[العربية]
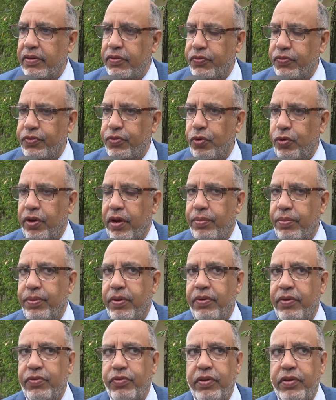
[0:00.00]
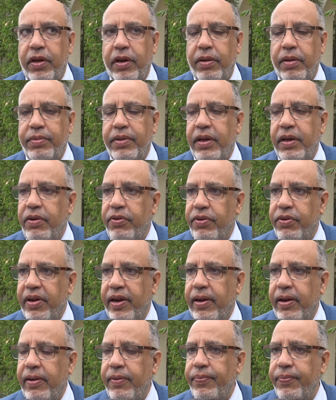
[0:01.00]
التراب التراب ديال
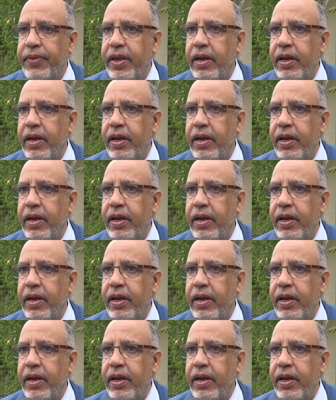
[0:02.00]
الجهه